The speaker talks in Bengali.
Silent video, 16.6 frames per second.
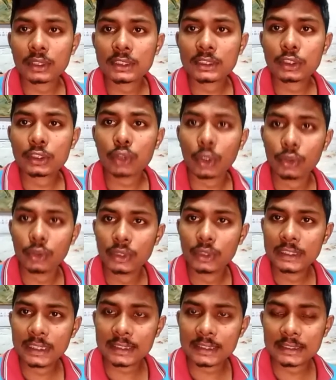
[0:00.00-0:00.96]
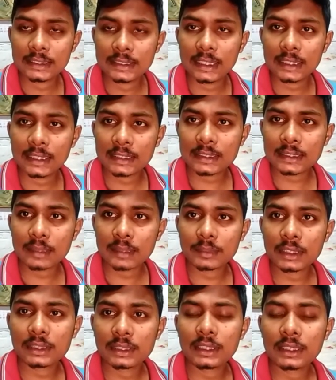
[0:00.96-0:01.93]
চলে এসেছি টলিউড ইন্ডাস্ট্রি লেটেস্ট
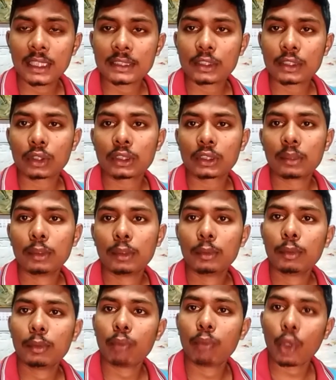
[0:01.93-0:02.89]
আপডেট নিয়ে আজকে কথা বলবো